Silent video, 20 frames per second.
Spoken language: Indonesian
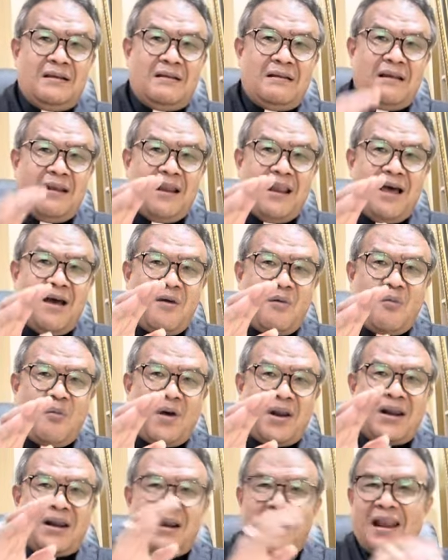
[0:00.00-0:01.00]

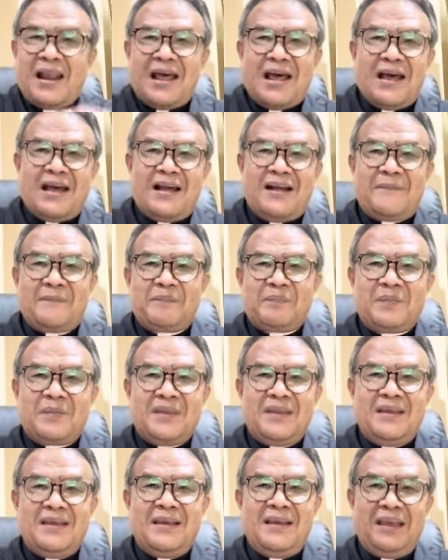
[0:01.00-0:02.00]
Lawanlah
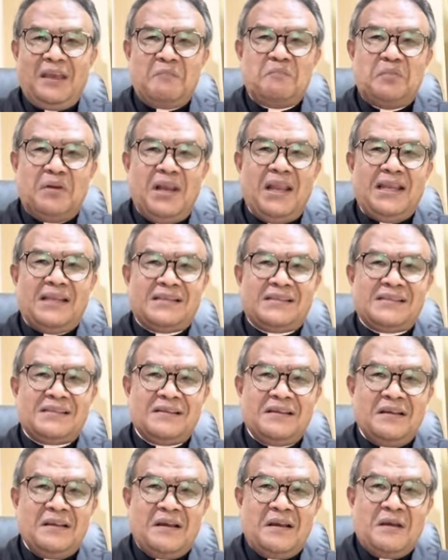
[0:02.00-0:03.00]

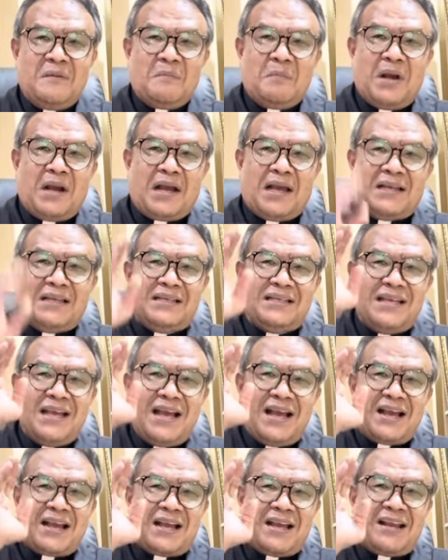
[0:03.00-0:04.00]
iblis, maka
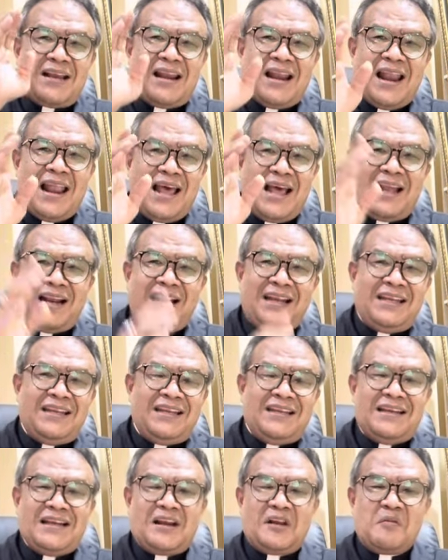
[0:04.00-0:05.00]
dia akan
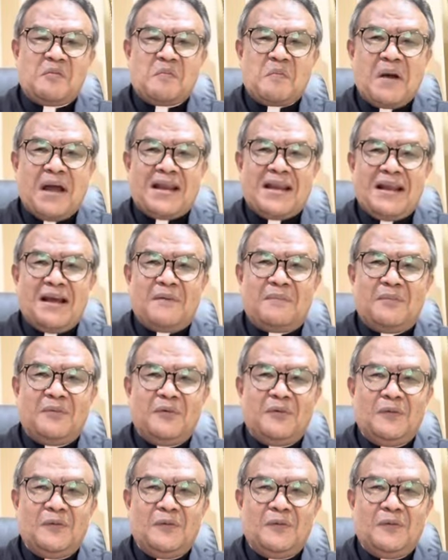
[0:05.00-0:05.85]
lari daripadamu